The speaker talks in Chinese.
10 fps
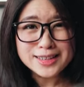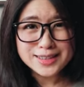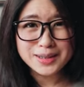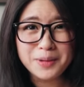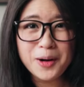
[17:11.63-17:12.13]

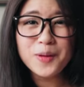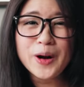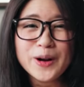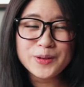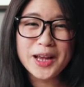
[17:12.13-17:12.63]
什么我
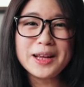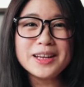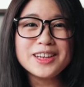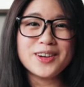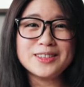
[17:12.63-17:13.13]
可
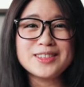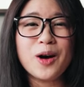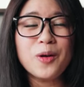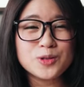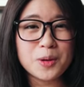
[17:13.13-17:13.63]
以有人
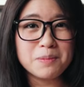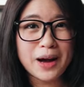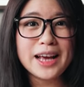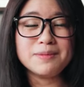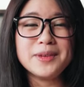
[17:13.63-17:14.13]
找我专门
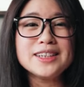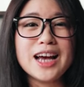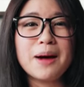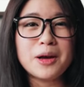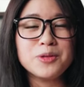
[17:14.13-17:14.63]
拍影片，而
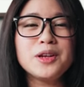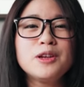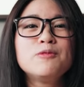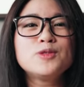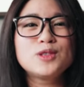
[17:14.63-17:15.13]
且他们还愿
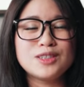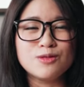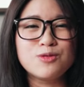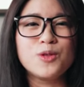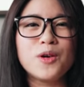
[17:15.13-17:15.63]
意
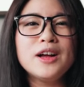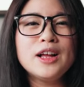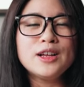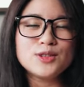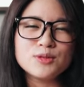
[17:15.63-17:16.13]
支付我
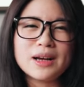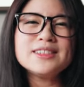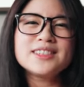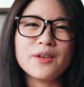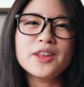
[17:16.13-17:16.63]
就
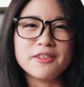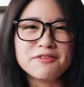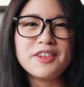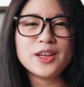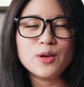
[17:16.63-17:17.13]
蛮少的一个
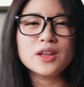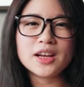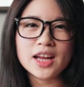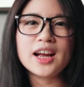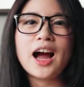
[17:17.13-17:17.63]
费用，
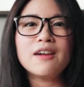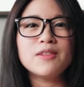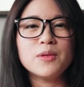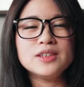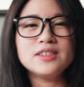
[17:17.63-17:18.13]
但可以
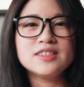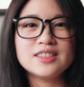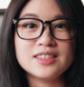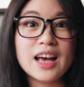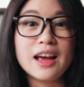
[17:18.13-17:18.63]
cover 我一些
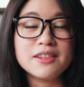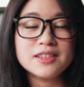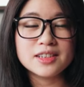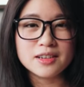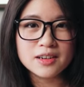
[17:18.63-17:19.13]
食材
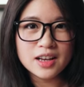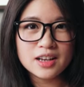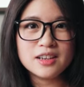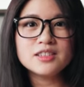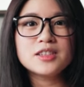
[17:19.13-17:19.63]
的
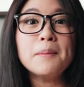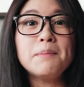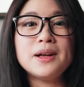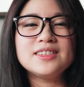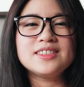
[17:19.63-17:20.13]

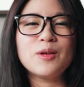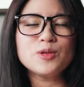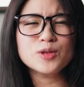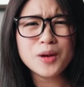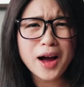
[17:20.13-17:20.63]
成本之类，
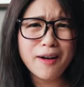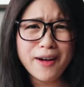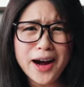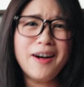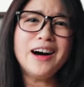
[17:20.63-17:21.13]
我就说好
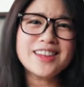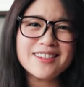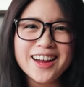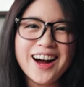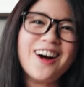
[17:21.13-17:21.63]
啊好啊，
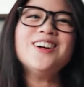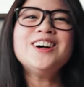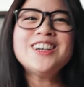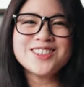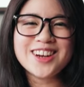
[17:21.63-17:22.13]
当然好，
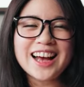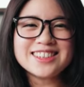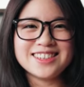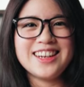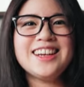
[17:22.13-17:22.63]
就
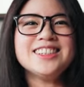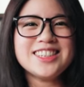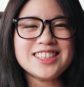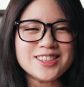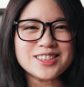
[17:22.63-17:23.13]
开始练
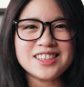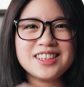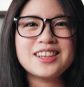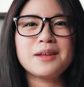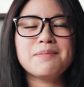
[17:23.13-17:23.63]
习，就是
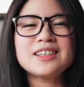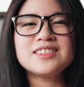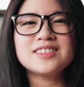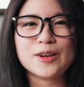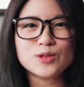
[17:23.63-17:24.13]
一个礼拜
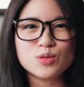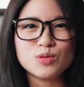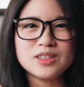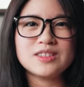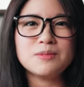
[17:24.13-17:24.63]
至少
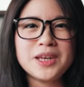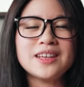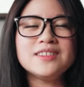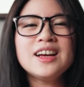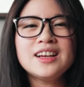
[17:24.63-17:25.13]
出一支片，